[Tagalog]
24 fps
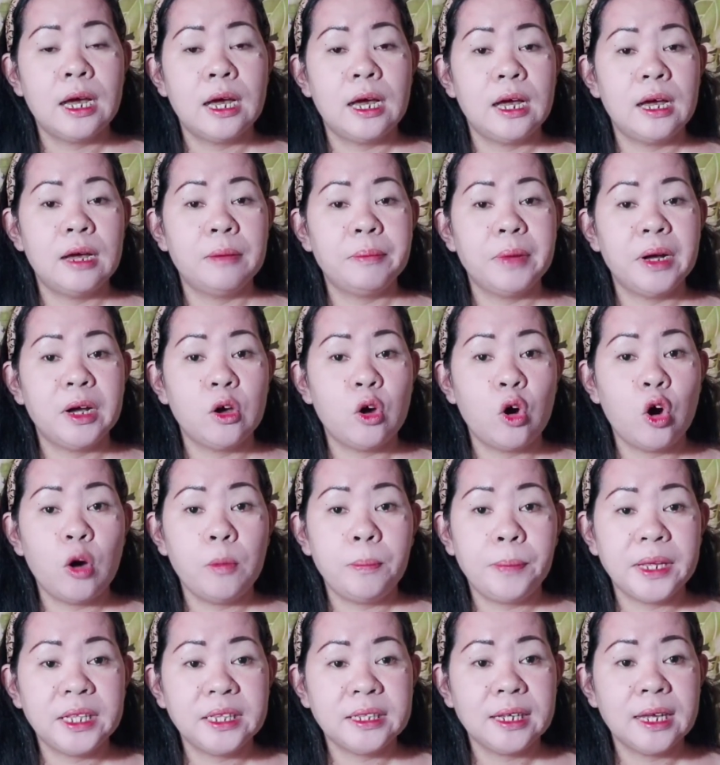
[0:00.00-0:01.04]
uh,
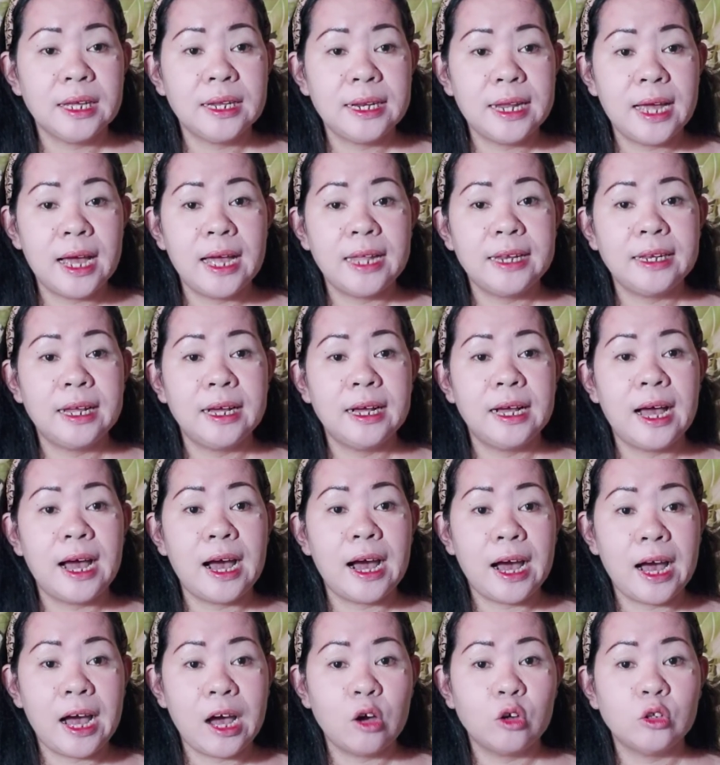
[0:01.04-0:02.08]
mag-open ka na ng
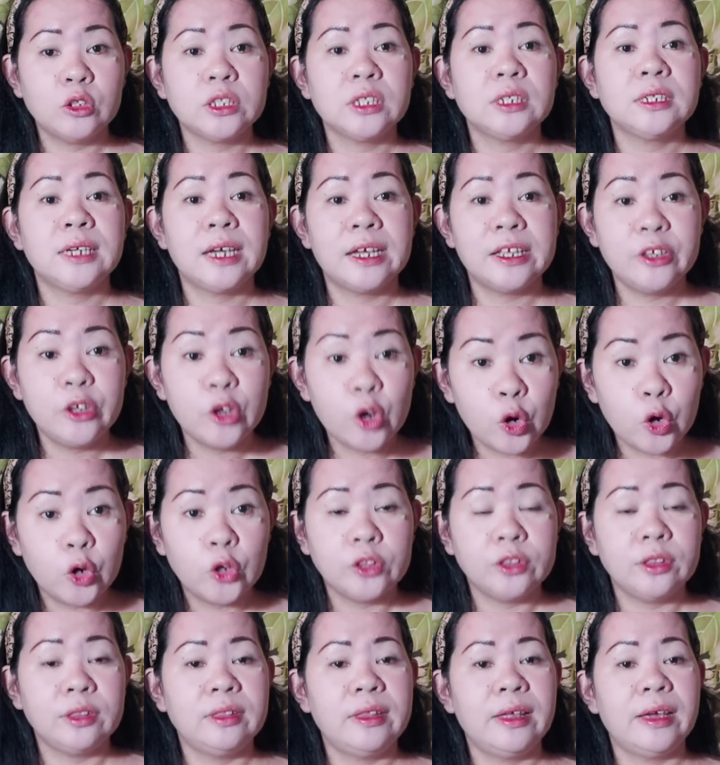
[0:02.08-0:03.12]
account
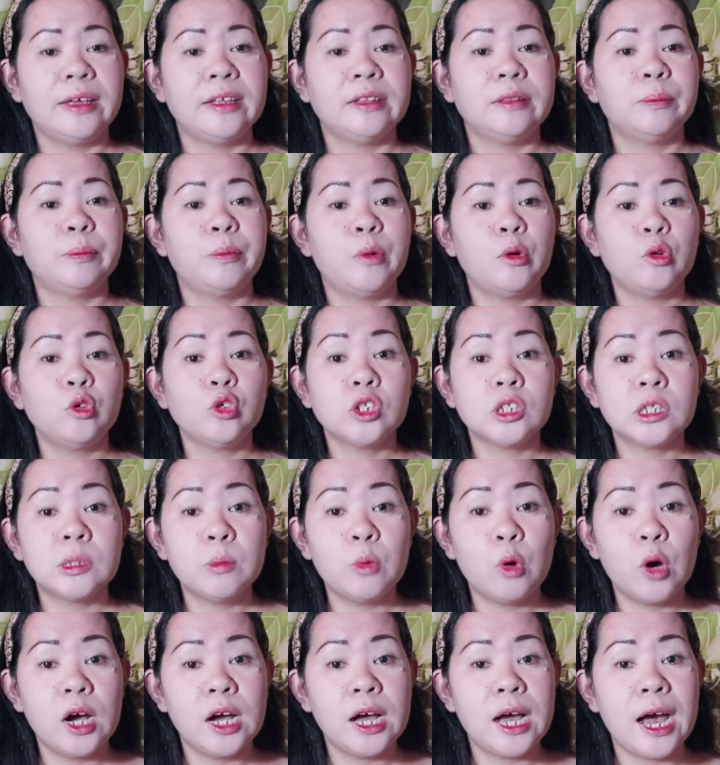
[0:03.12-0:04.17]
ngayon then post
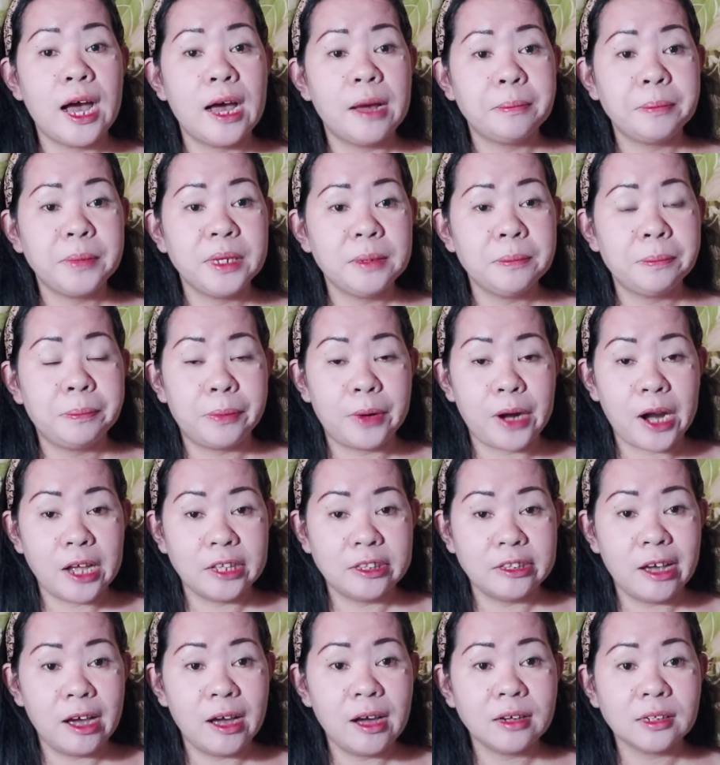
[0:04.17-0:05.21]
mo ang aming
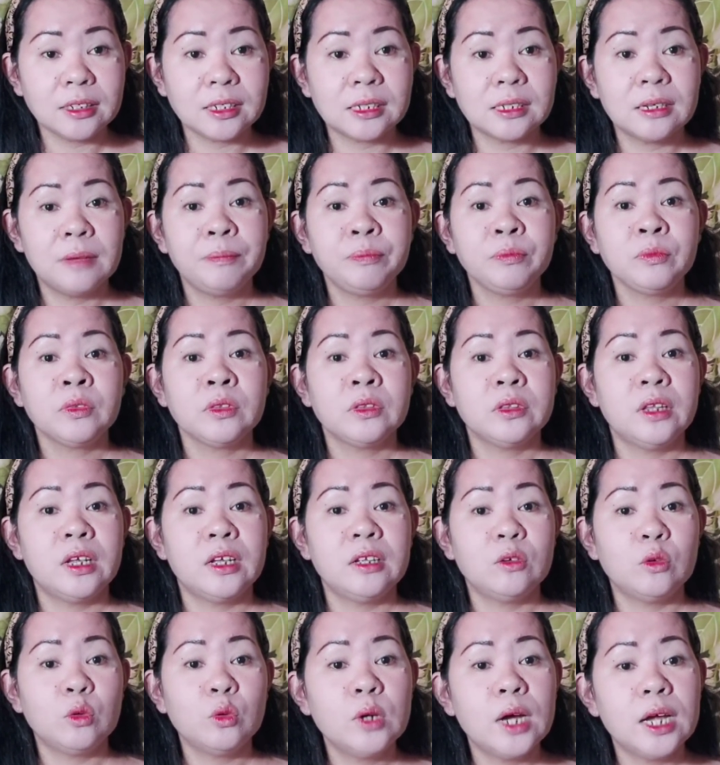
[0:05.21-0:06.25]
products then
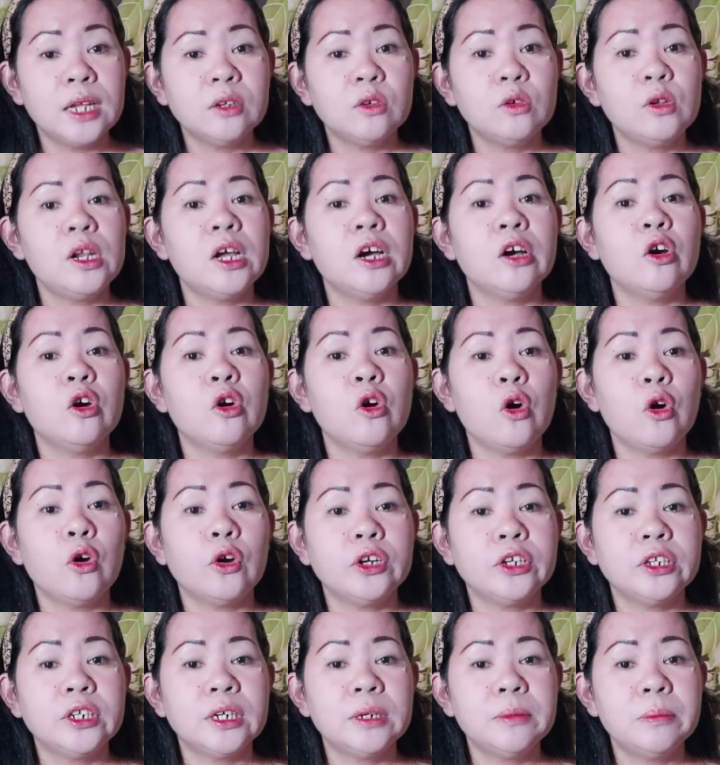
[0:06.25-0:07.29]
kung ano lang ang
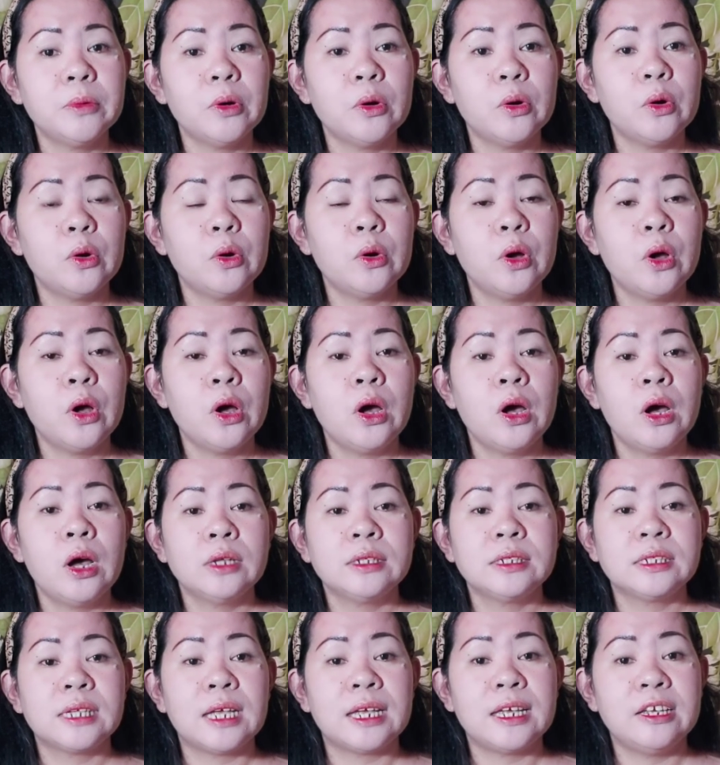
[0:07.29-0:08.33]
order mo
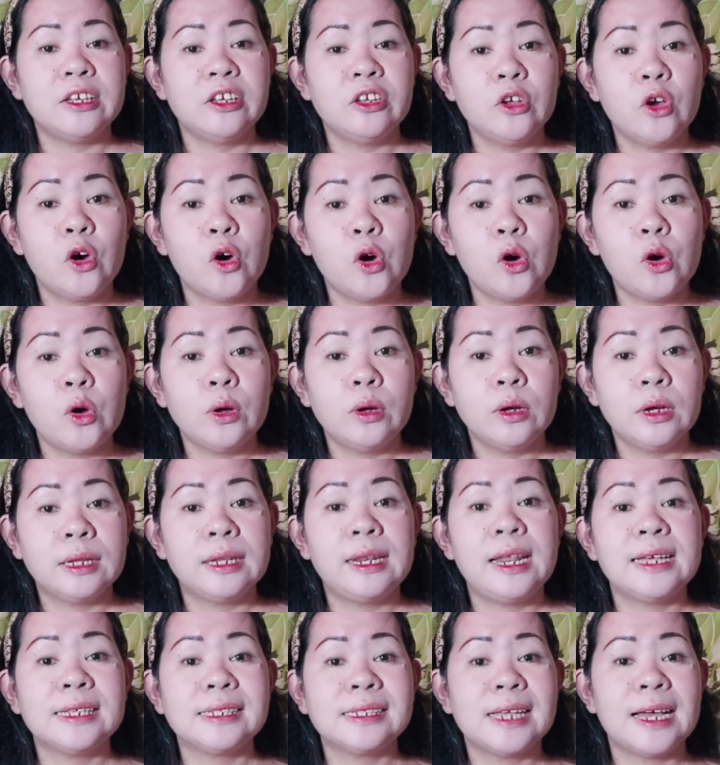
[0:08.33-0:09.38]
sa iyong
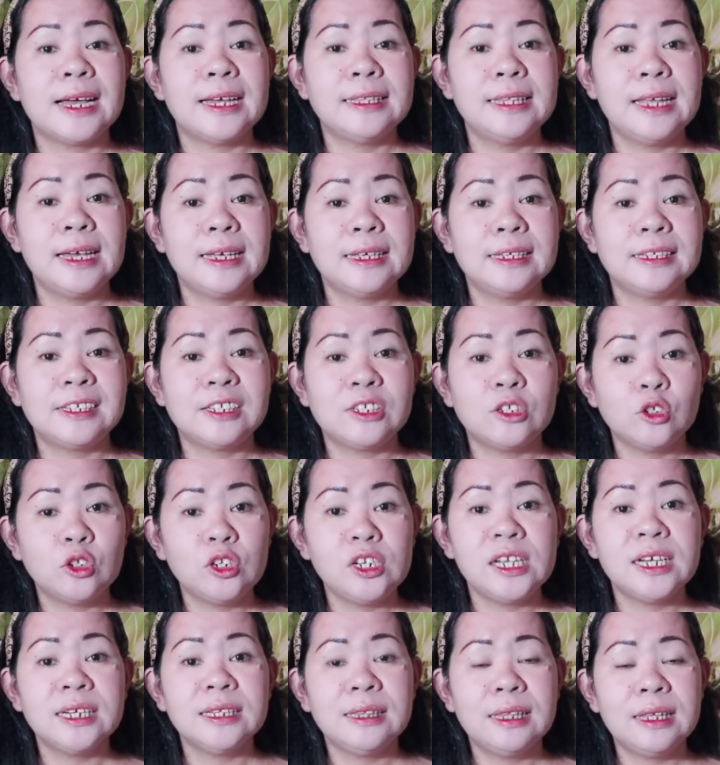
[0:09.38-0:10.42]
Lazada is yun
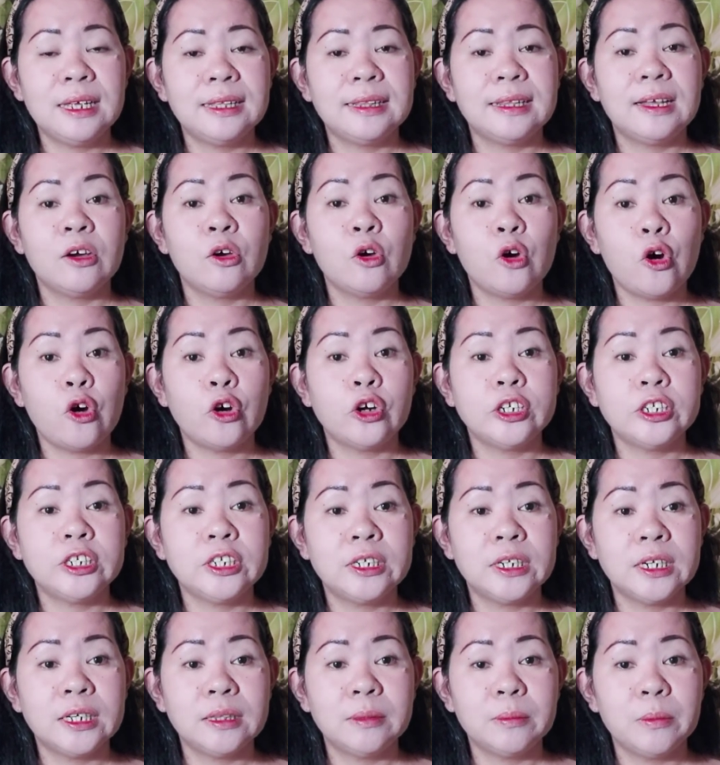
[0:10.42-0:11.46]
lang din ang
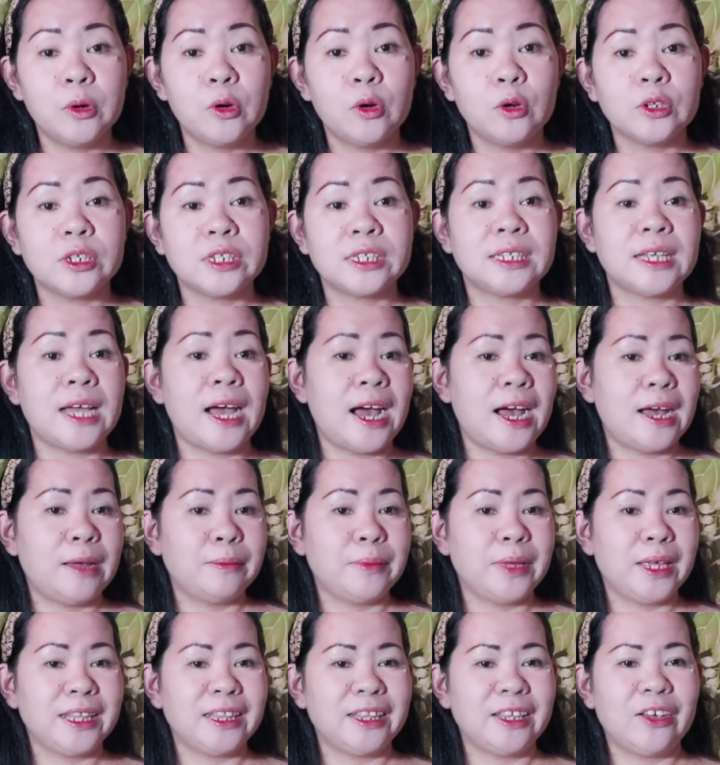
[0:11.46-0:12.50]
orderin mo sa
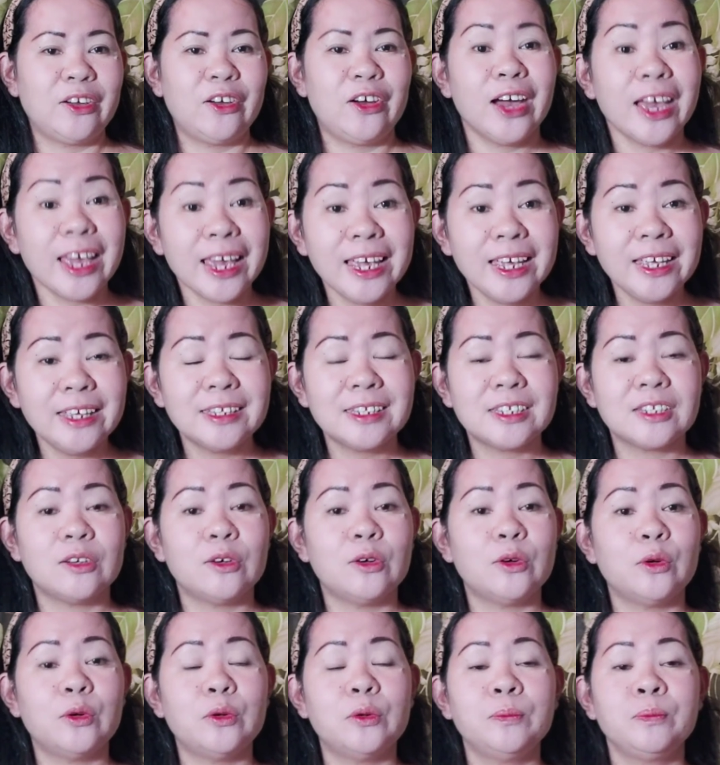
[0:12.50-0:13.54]
amin okay
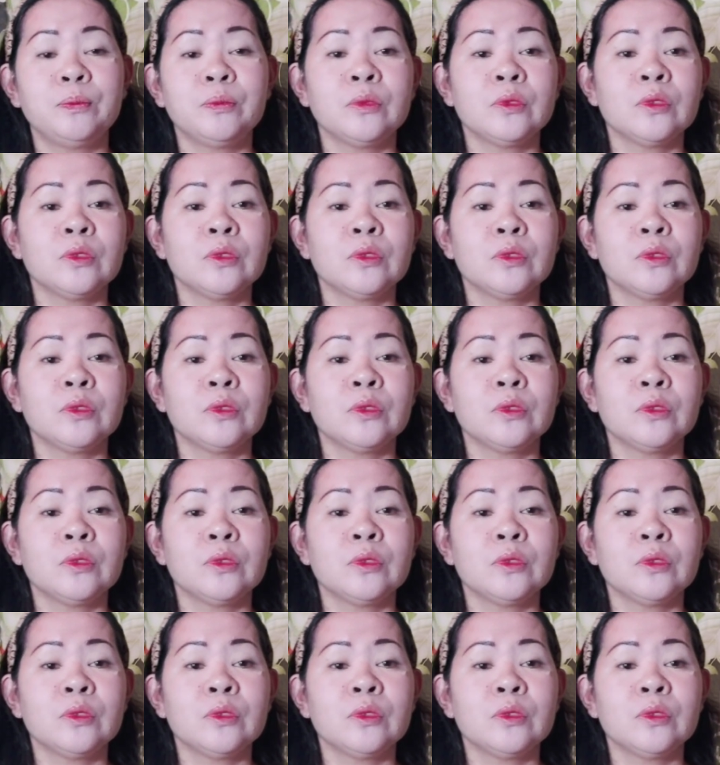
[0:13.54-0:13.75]
so